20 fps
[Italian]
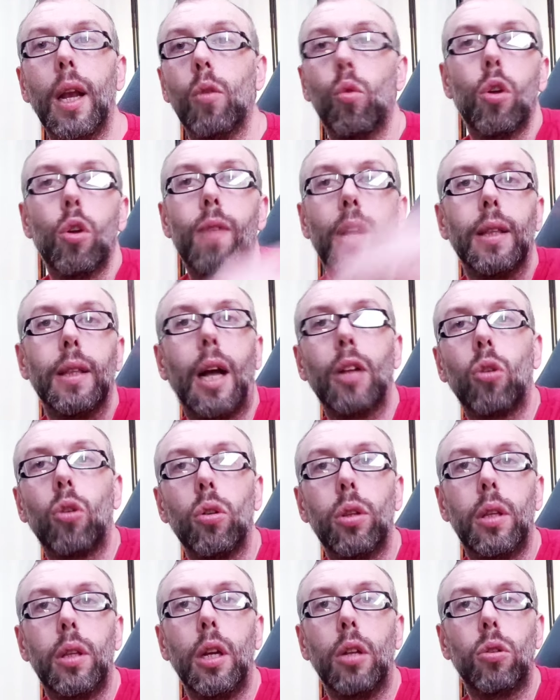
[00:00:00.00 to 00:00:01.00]
le curve è andato
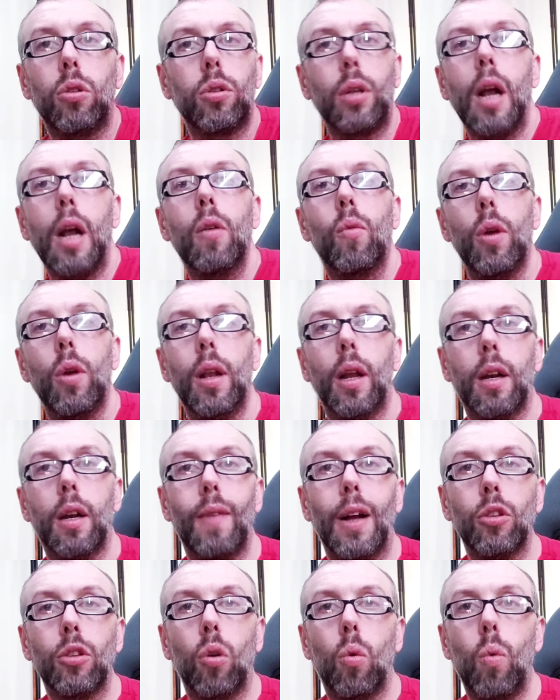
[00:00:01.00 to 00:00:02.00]
dritto, tranquillo,
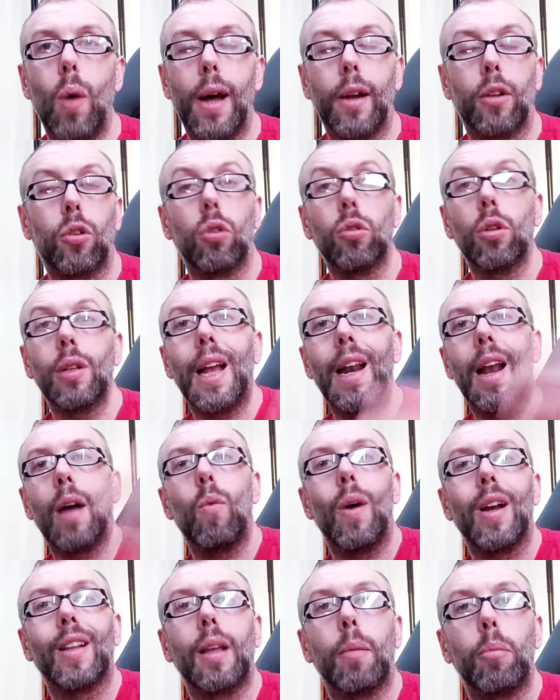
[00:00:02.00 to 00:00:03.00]
arrivando quarto. Non è la
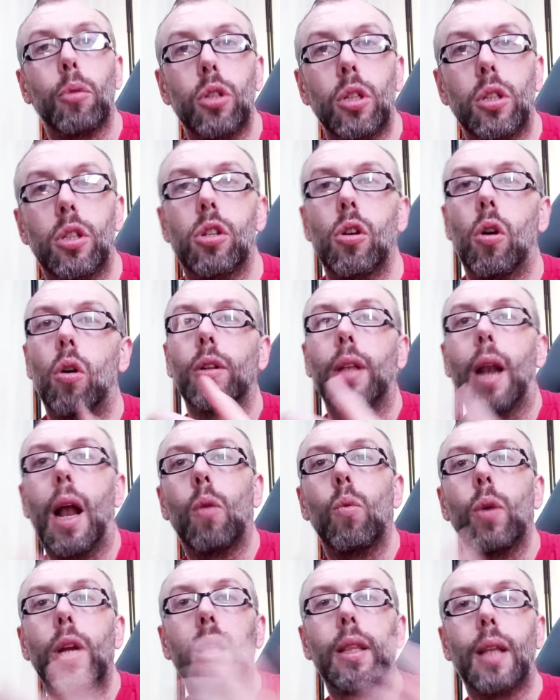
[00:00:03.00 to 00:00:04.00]
quarta posizione, la
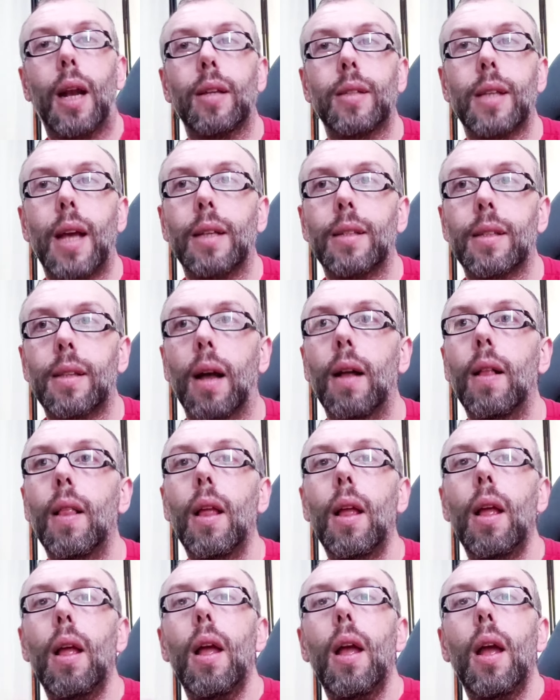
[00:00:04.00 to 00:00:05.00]
quinta, la sesta.
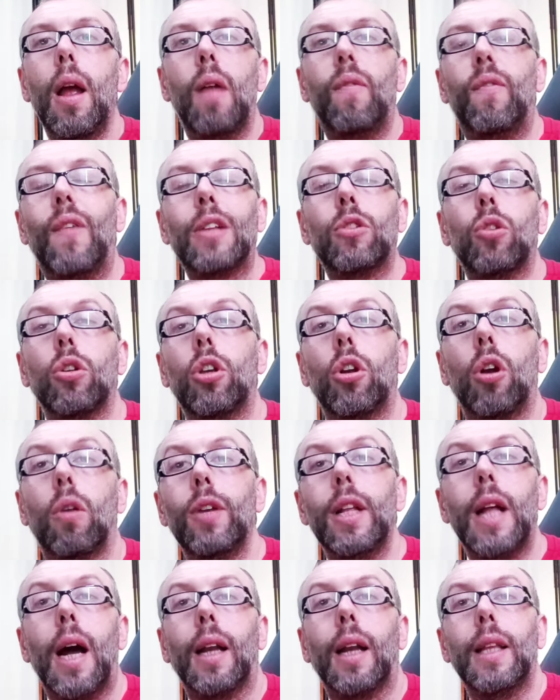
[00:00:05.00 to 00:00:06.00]
il fatto di
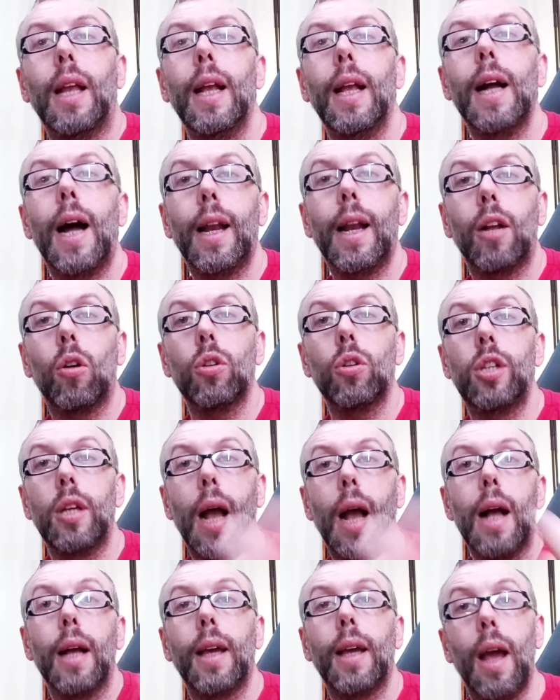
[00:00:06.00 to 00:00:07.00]
rovinare delle gare così,
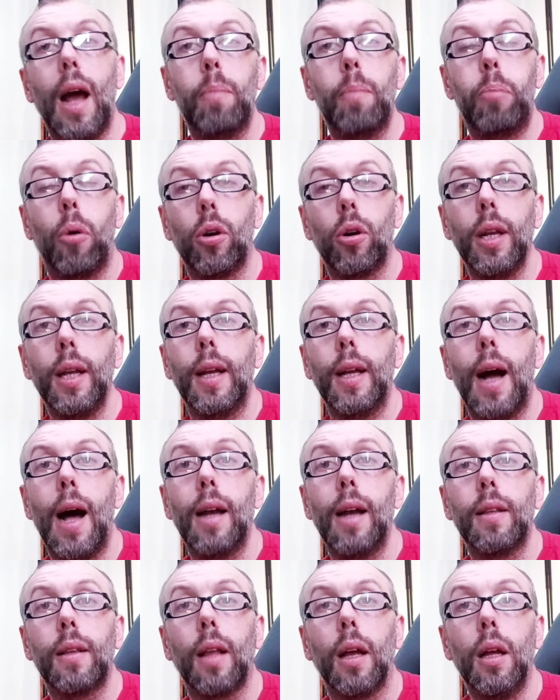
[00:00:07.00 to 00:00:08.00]
anche a Paul
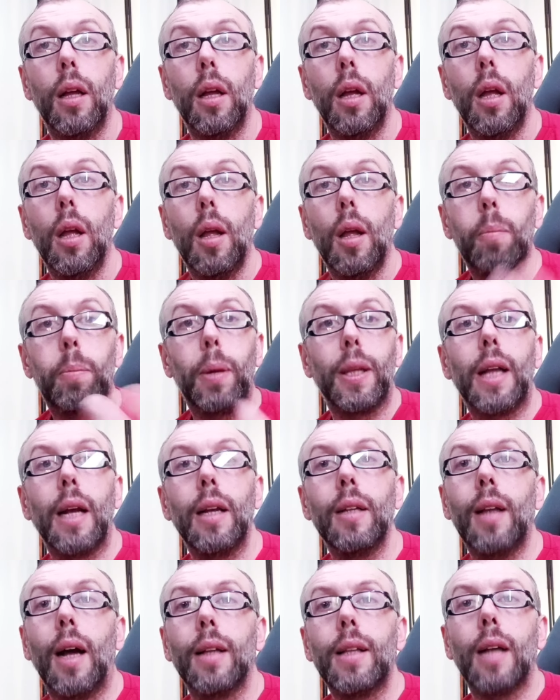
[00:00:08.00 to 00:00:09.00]
Ricard,
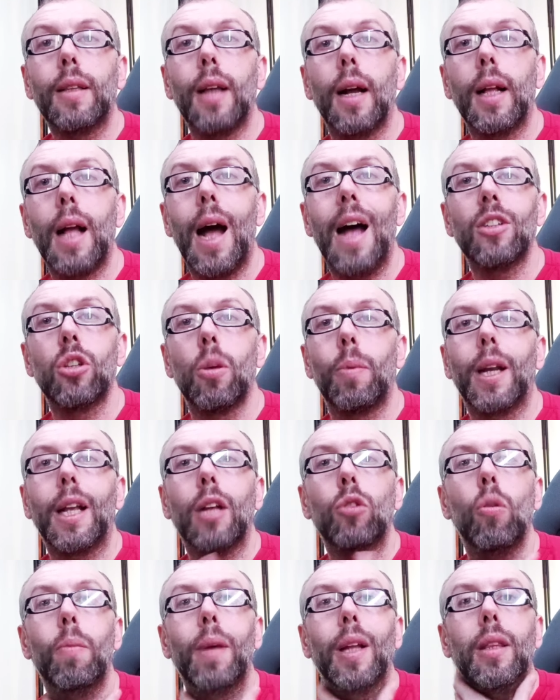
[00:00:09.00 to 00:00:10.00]
penalità date a caso
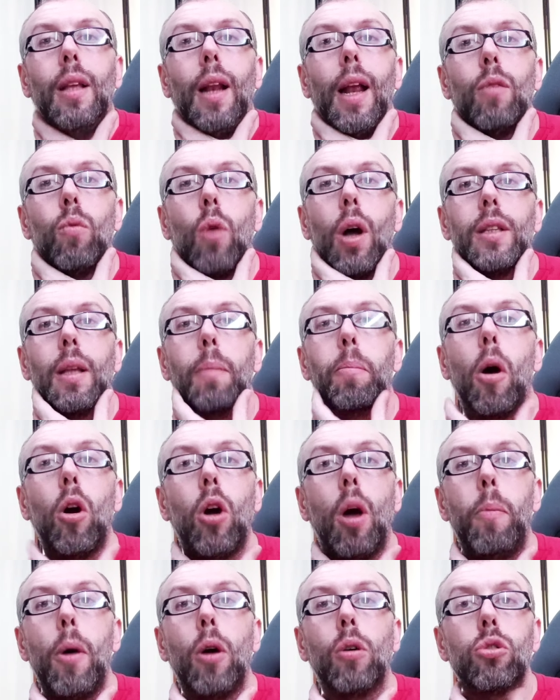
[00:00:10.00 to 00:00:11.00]
perché tu metti le ruote
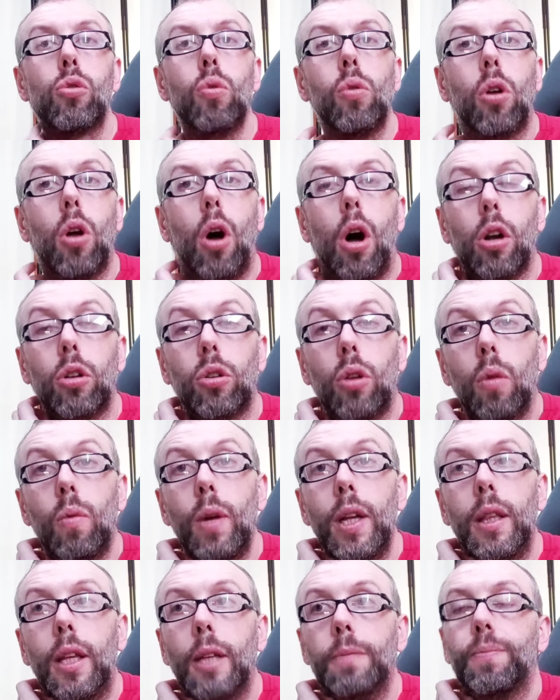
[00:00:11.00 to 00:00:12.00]
poco a poco sul cordolo,
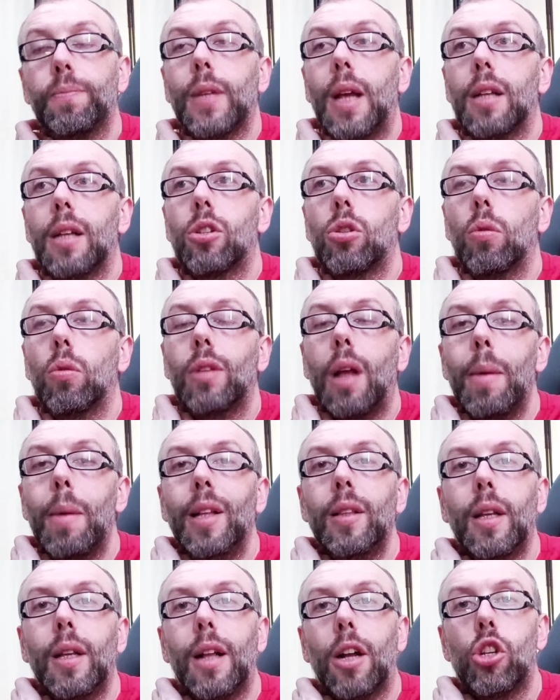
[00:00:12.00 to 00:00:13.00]
quindi
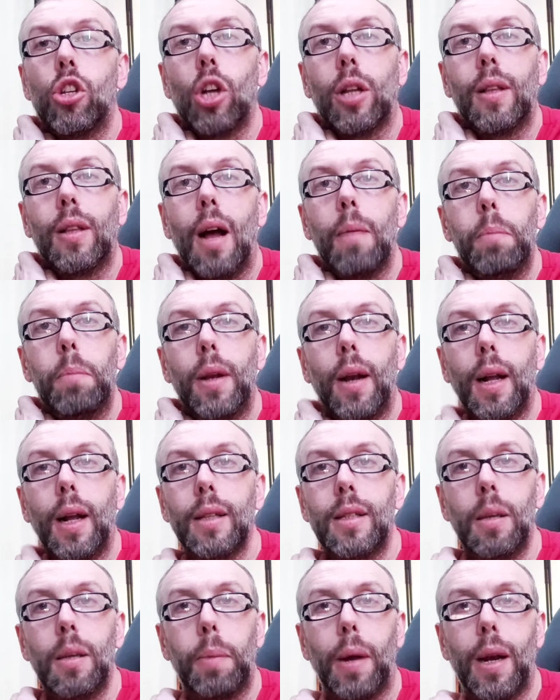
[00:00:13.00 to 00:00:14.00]
assolutamente inaccettabile,
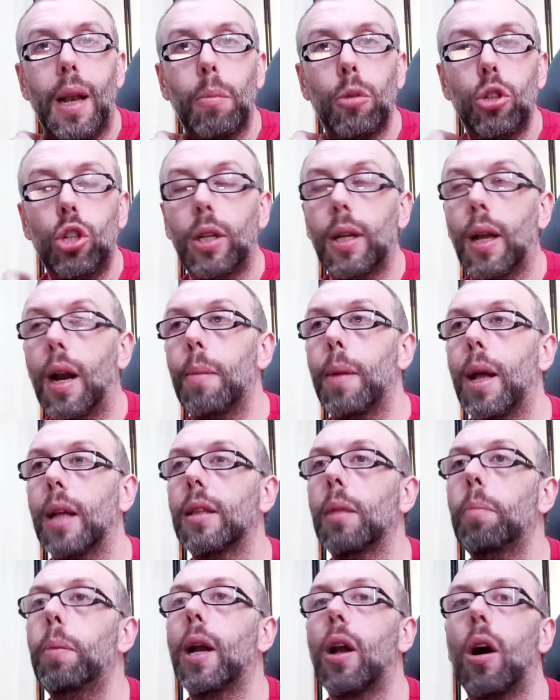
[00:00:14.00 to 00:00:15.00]
ragazzi, parliamoci
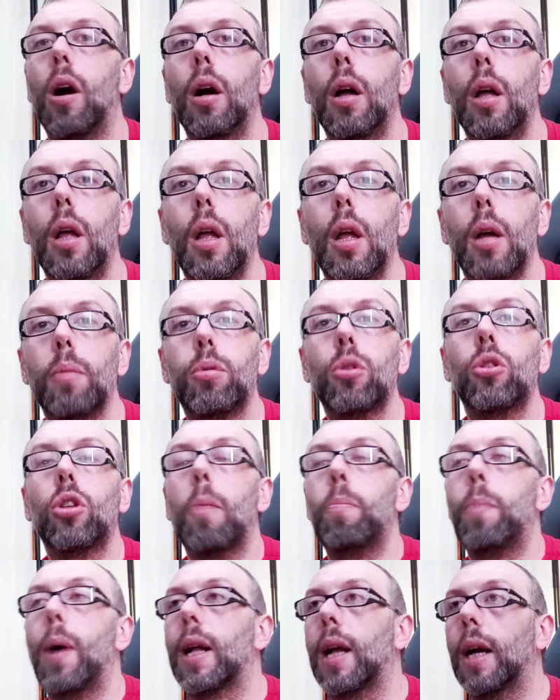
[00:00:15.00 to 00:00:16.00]
chiaramente. Però,
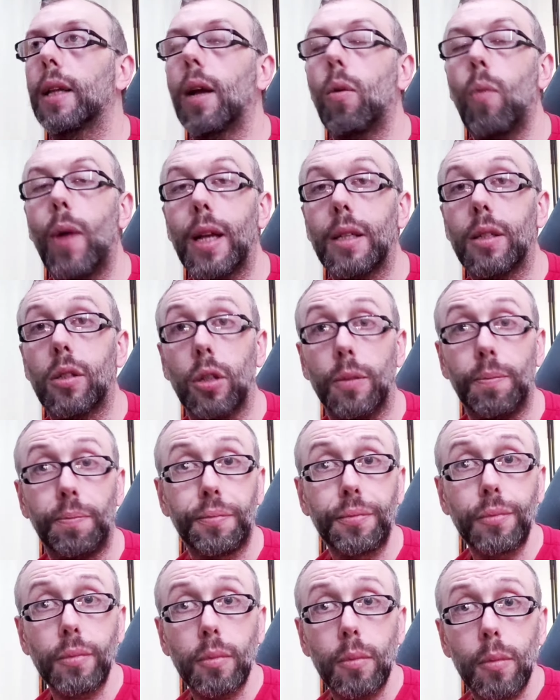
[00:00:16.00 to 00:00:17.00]
purtroppo accade questo.
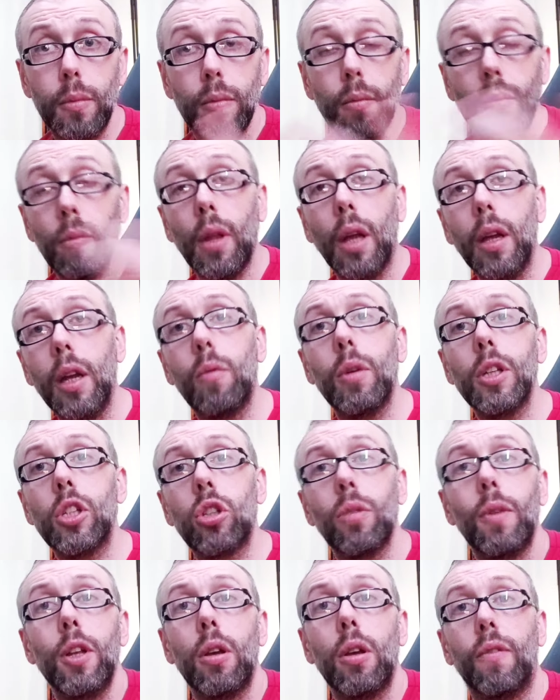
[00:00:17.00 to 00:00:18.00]
In
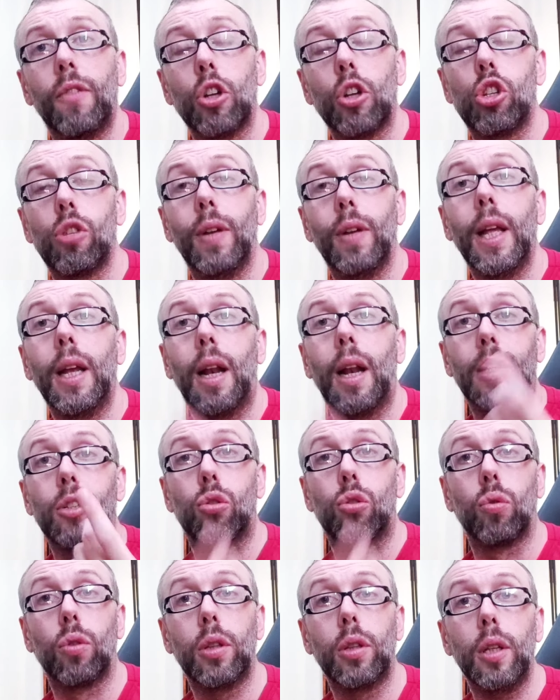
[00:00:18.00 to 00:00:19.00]
questo video vi faccio vedere
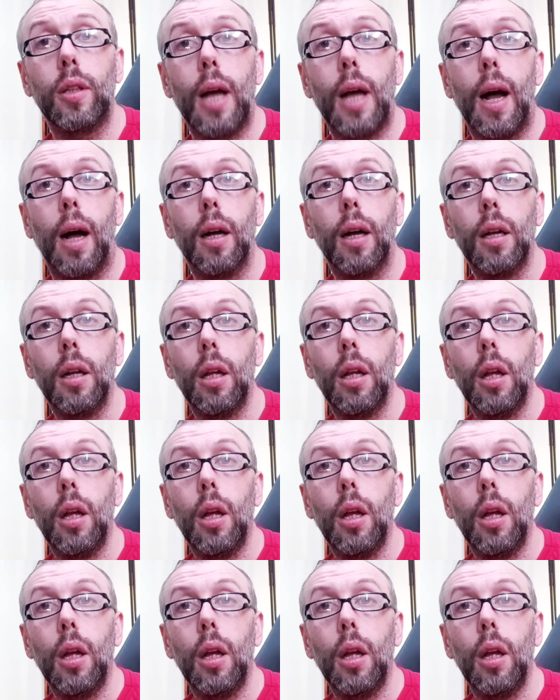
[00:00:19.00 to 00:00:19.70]
l'assurdità